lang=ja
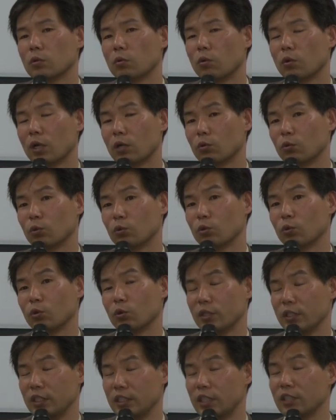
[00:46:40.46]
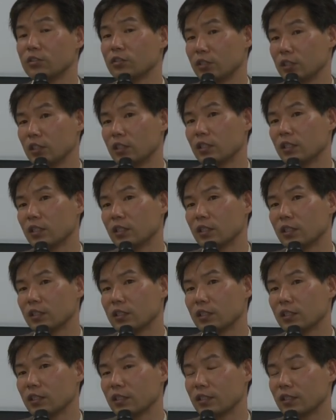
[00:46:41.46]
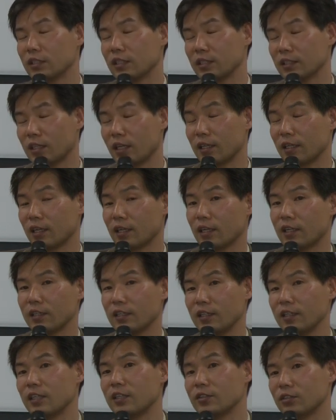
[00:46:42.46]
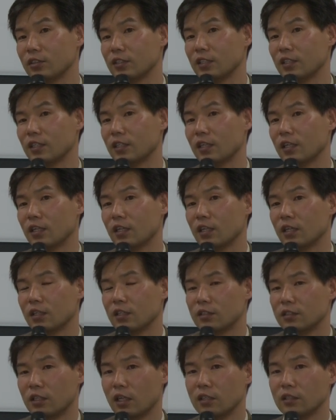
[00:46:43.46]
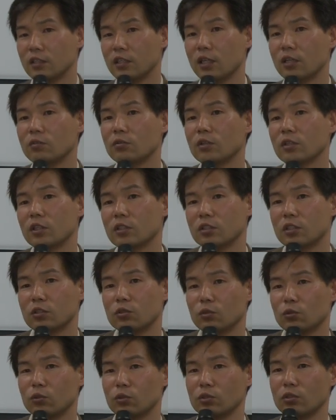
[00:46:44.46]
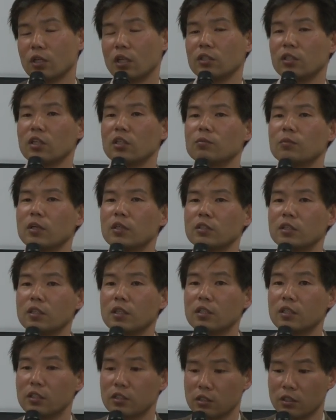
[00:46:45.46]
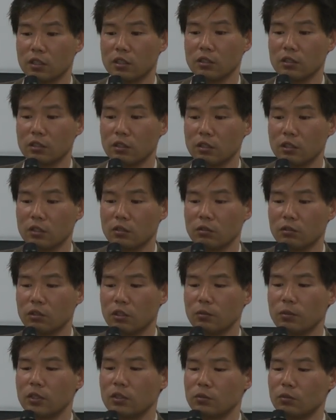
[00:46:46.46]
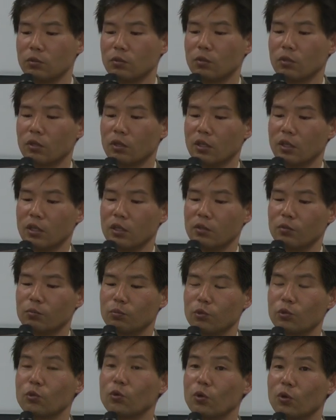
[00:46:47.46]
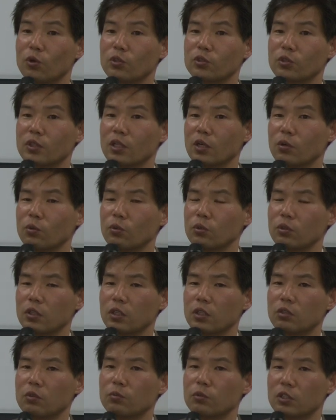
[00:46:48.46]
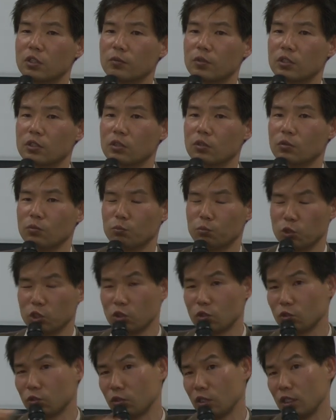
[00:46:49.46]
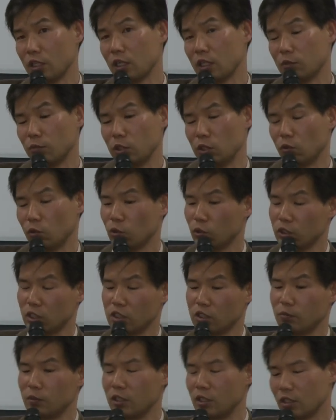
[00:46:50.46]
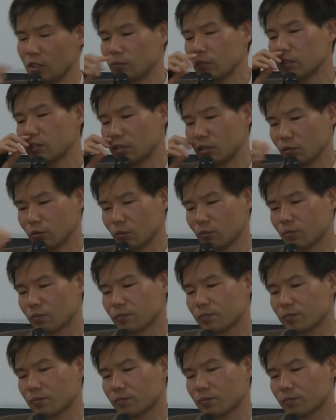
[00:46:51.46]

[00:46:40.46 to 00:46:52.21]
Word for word: 他のことを入れずに、対外関係入れずに何らかの形で処遇するのは当たり前じゃないですかっていうレベルのもの、それが大きいと思ってます。もちろんそれ以外にもいろいろ説明できますけど、